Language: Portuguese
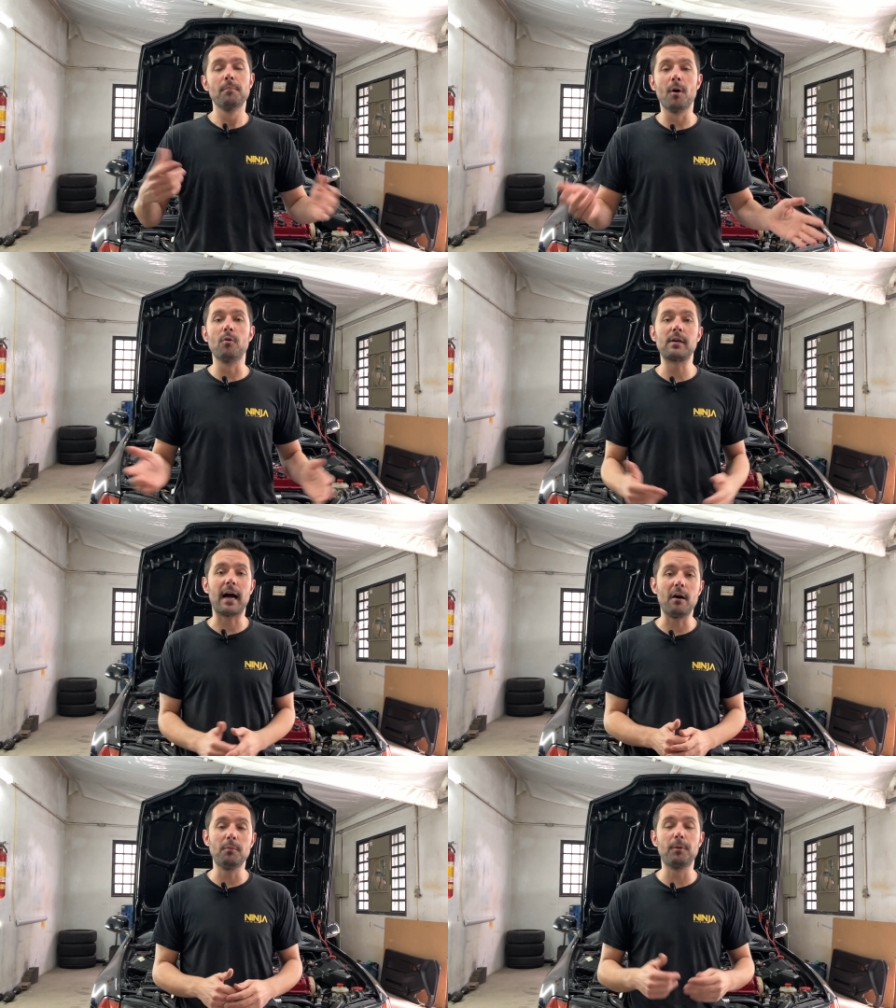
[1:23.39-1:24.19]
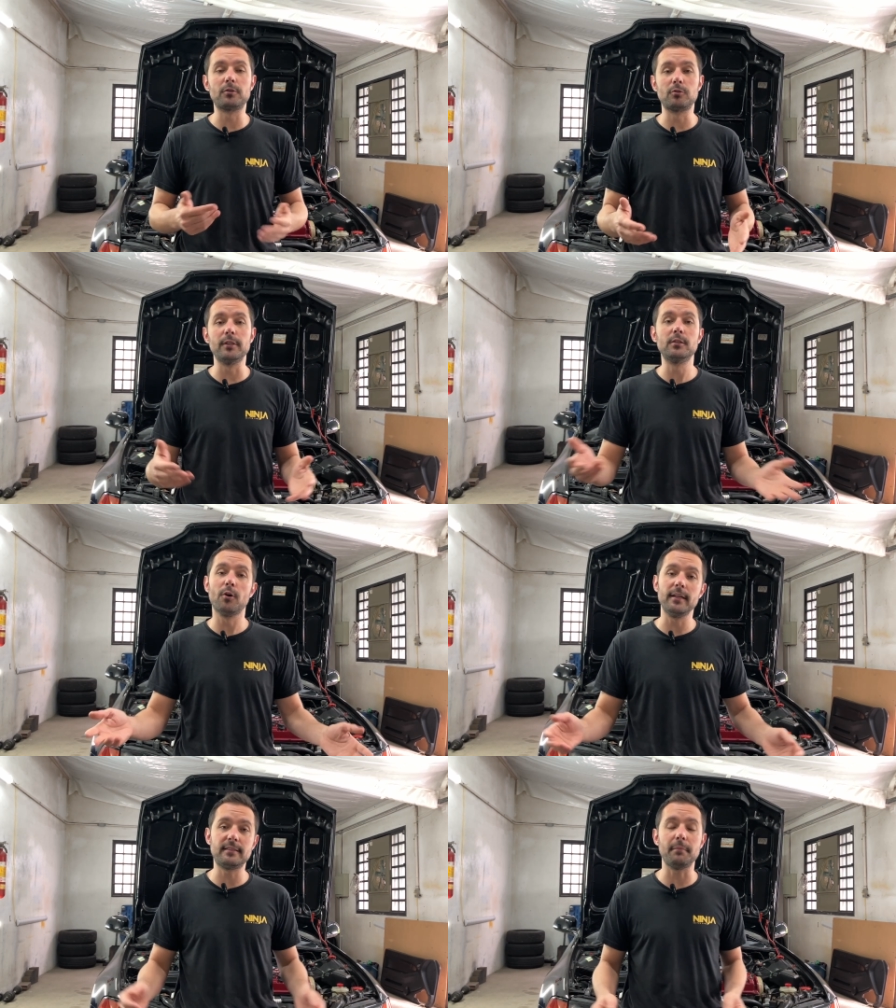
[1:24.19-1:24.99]
Bom, o carro possui
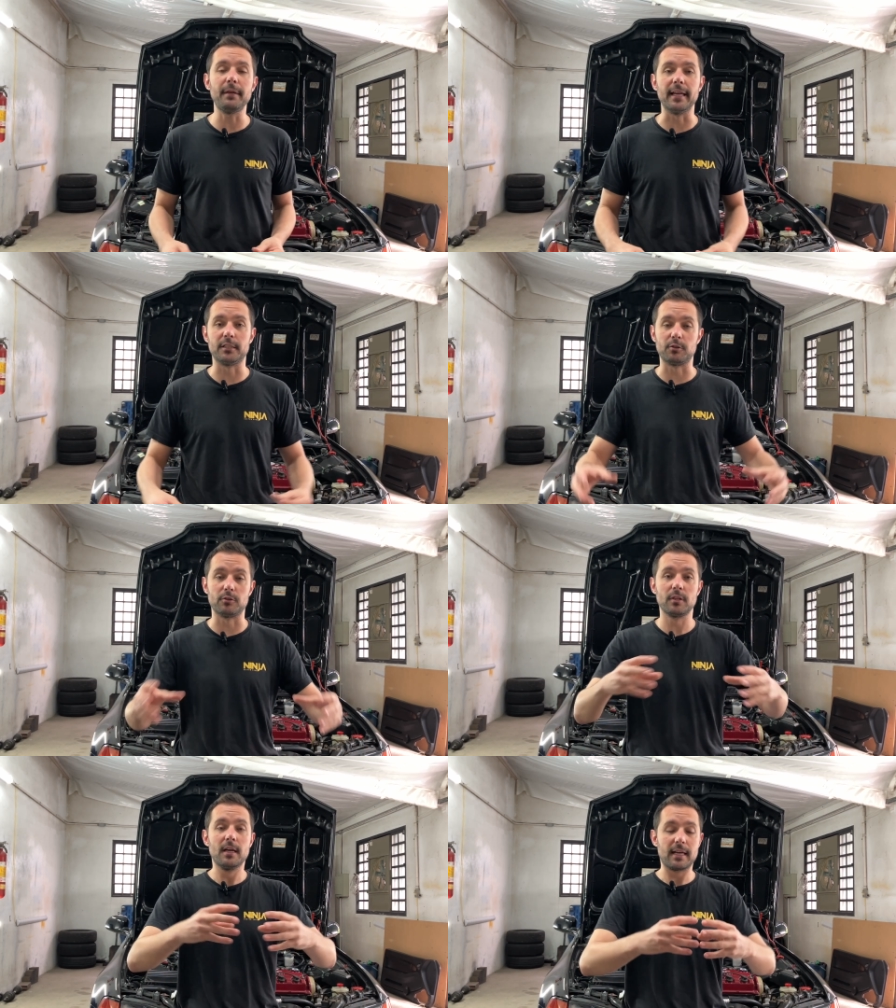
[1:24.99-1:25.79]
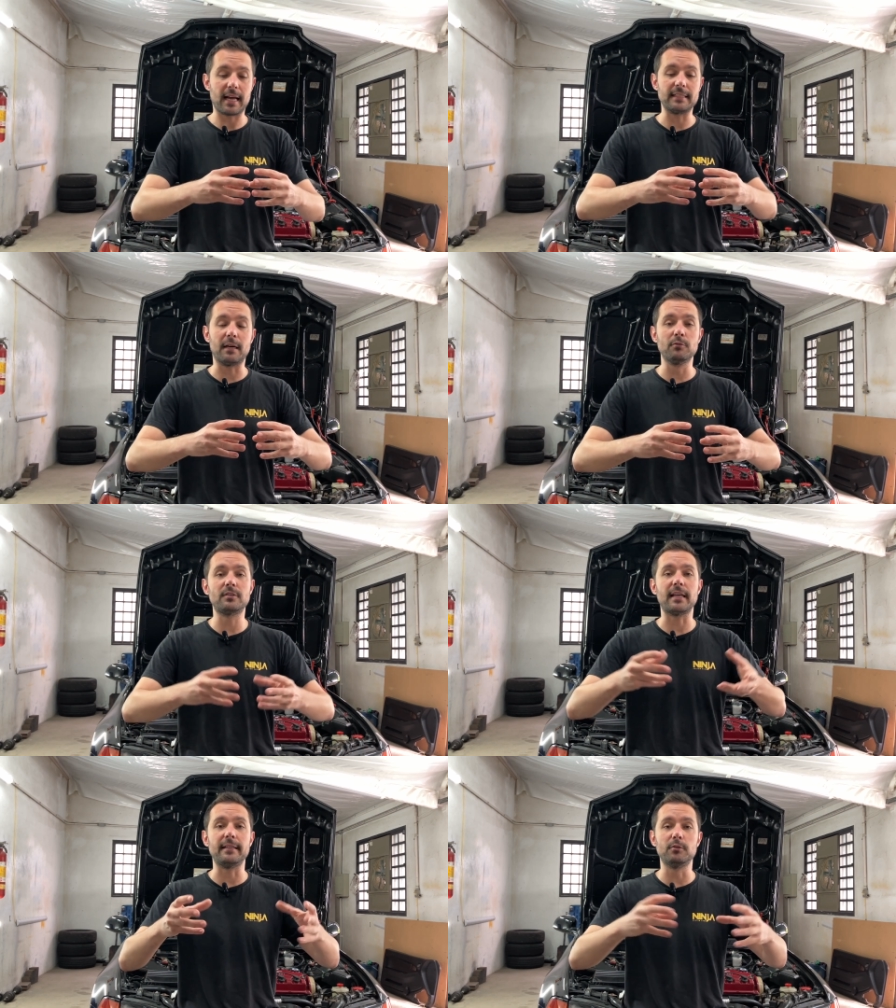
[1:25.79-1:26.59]
dois semieixos, cada um
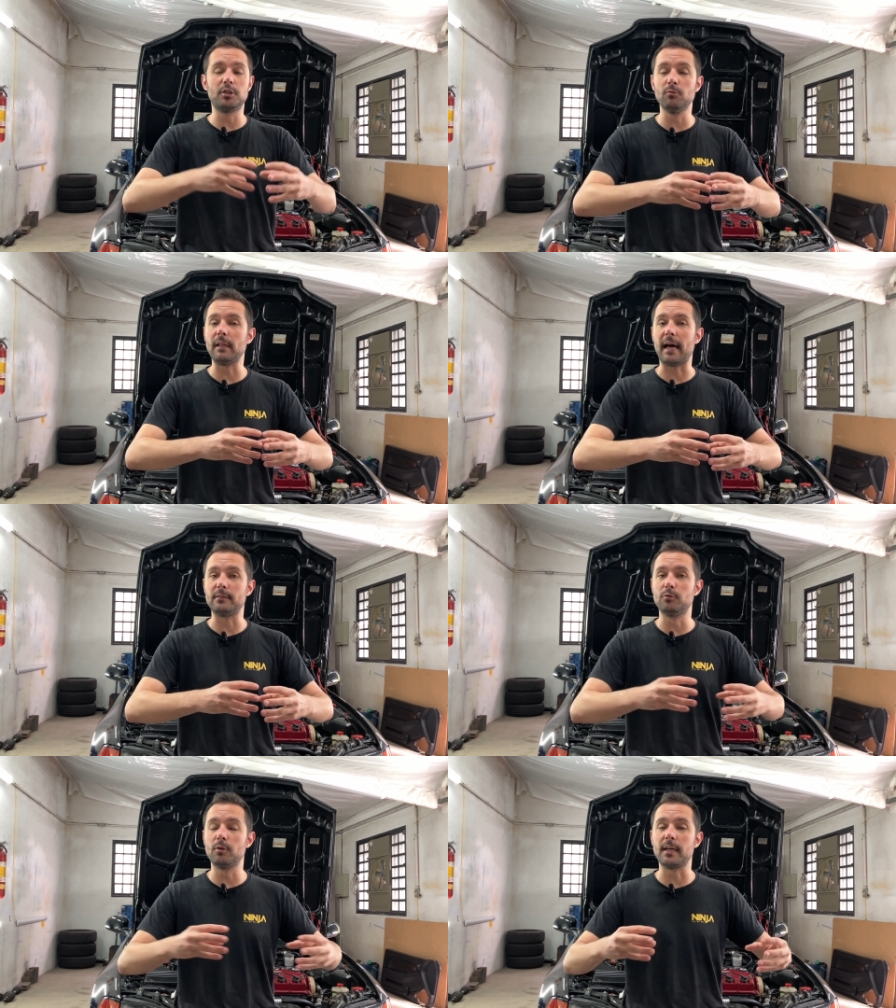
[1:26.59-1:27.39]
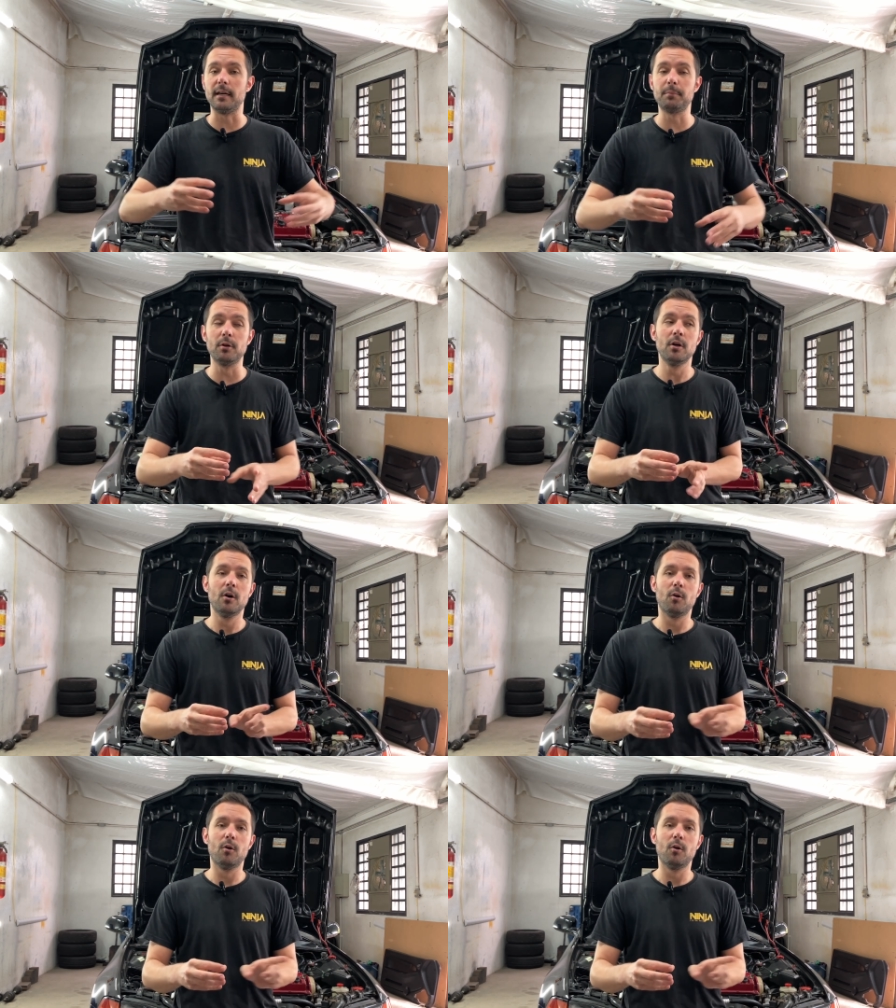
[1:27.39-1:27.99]
saindo de um lado do câmbio,